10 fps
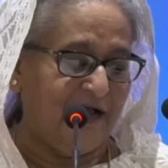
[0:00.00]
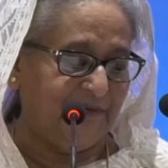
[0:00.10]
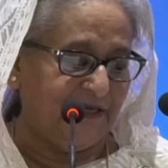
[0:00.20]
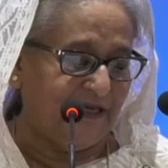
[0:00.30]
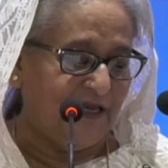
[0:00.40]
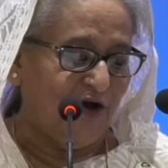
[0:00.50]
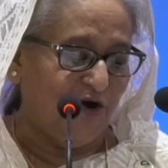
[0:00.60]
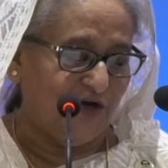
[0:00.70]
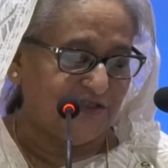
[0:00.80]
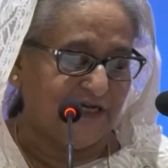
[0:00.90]
আমি
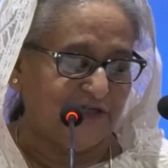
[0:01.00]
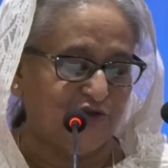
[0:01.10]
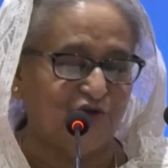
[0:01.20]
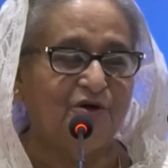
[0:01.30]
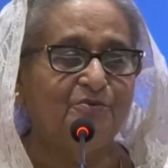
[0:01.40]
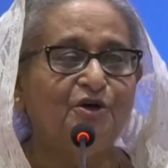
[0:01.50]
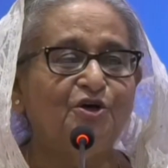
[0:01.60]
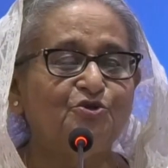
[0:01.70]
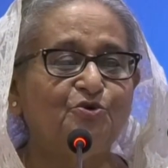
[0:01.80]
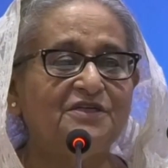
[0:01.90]
হজ কার্যক্রম
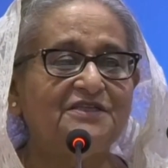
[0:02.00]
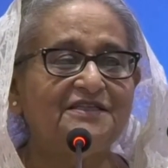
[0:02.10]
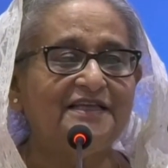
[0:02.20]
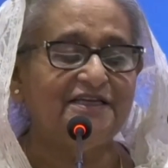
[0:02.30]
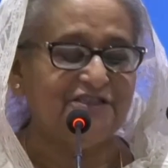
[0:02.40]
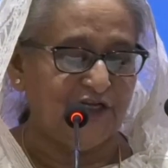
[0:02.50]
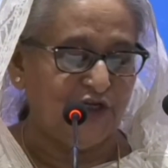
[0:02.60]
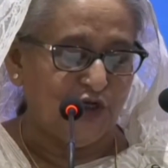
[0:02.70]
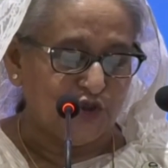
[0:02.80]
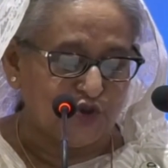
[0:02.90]
দু হাজার তেইশের
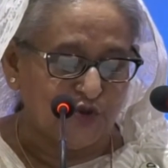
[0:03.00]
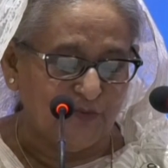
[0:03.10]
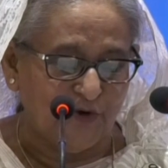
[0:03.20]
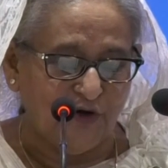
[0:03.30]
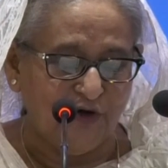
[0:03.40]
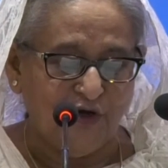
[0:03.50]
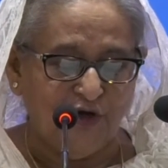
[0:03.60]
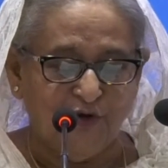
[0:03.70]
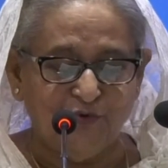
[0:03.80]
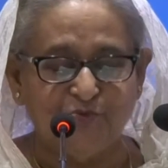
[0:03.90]
শুভ
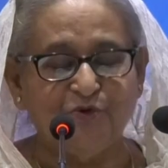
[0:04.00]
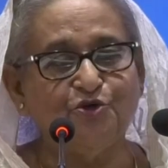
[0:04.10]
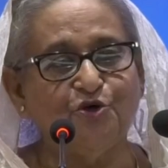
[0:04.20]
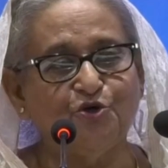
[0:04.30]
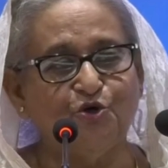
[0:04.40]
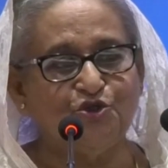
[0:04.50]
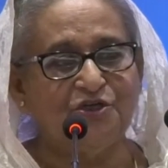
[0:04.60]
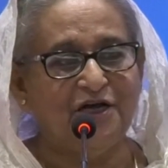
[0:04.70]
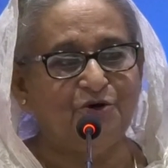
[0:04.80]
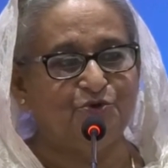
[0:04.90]
উদ্বোধন
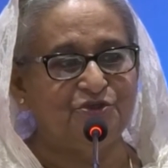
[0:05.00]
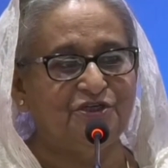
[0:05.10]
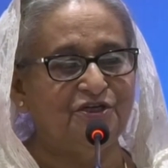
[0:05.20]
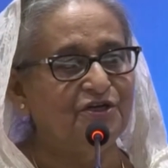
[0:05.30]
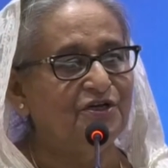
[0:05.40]
ঘোষণা করছি